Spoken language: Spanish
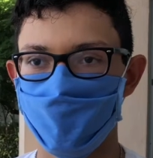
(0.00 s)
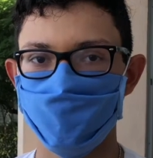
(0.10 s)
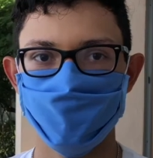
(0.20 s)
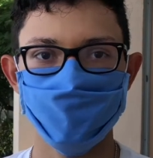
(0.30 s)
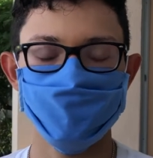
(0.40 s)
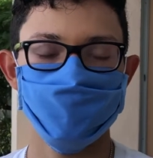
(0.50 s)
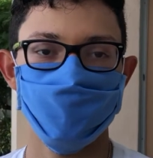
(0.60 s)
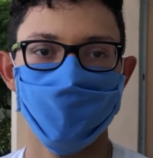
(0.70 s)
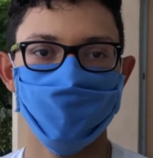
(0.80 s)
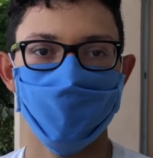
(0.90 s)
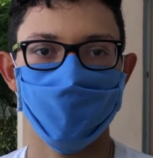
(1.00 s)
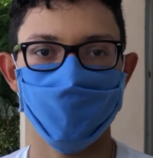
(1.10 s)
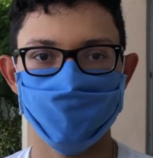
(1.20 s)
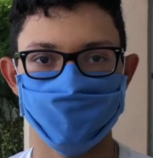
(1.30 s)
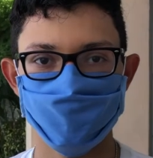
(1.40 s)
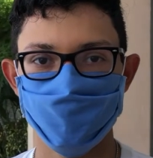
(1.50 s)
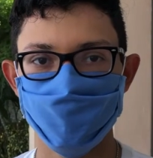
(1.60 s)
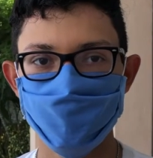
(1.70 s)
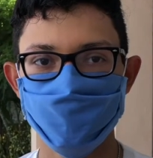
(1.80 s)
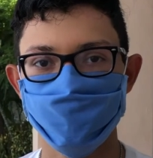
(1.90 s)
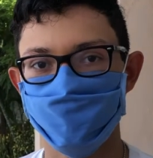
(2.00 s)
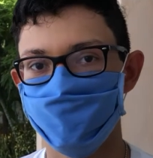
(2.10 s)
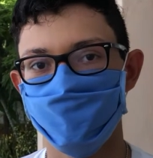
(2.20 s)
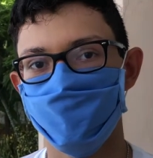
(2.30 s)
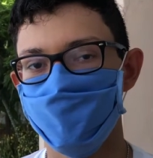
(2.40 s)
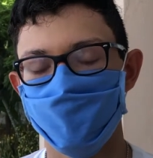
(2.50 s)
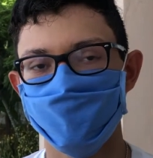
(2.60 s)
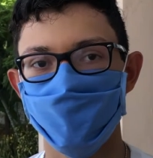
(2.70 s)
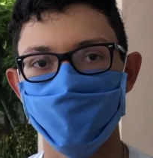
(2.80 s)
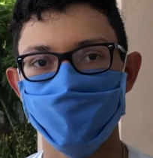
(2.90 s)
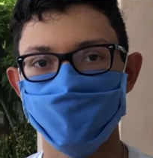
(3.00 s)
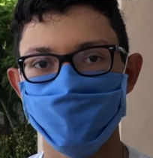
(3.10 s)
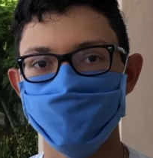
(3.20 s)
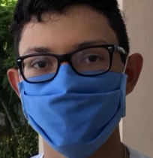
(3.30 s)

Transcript: head coach se llama Carlos Caselli y es todo lo que sé.